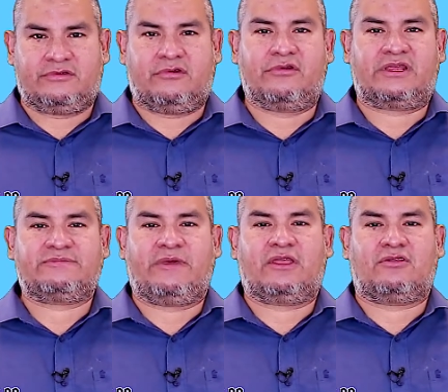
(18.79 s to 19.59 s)
con
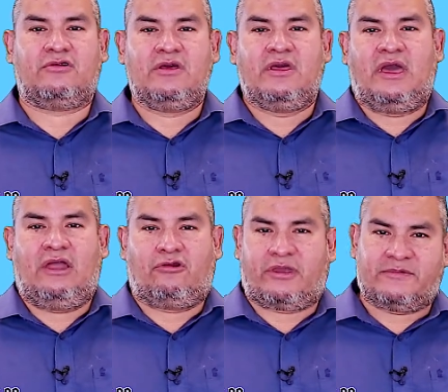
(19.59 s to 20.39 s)
respecto a
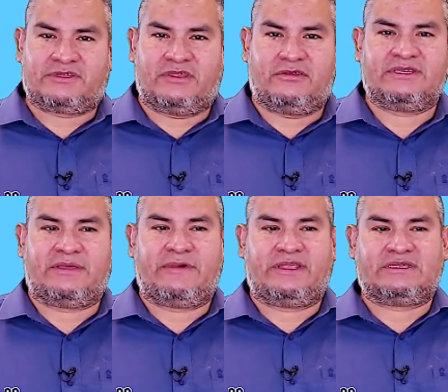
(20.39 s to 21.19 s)
lo que hemos tenido en
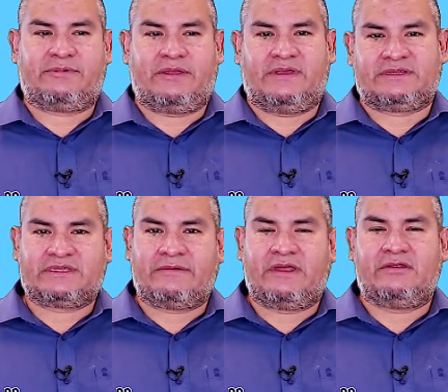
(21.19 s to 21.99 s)
semanas previas.
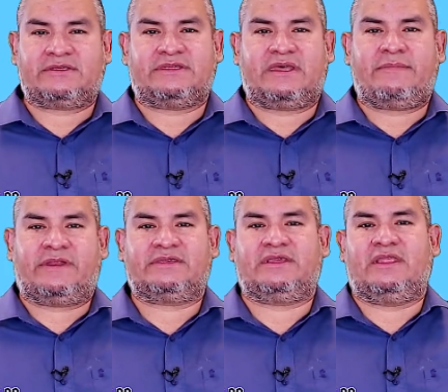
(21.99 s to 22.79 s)
Este valor se está
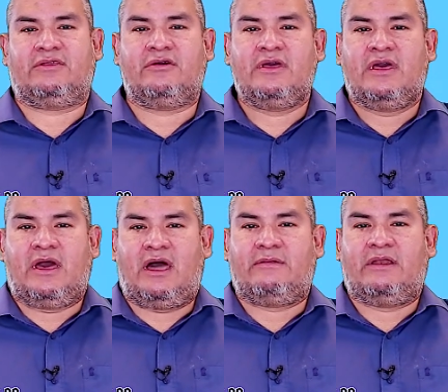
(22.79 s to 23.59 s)
pareciendo
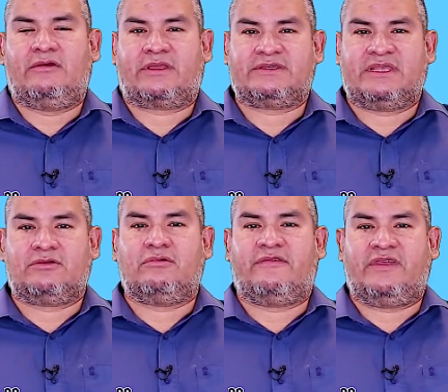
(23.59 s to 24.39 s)
al valor que se
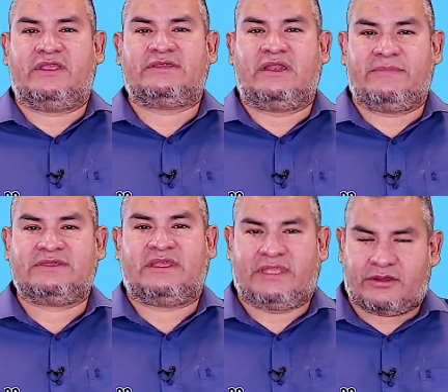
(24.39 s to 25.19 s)
tuvo a fines del
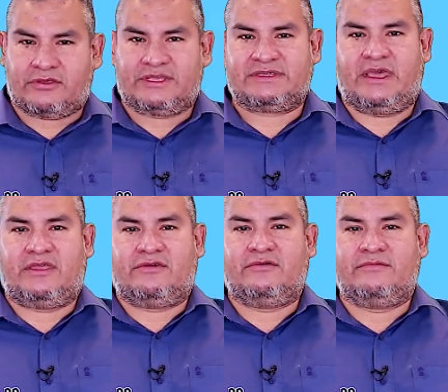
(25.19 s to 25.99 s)
mes de enero de este
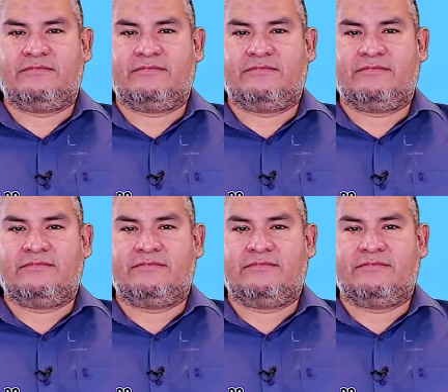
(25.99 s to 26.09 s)
año.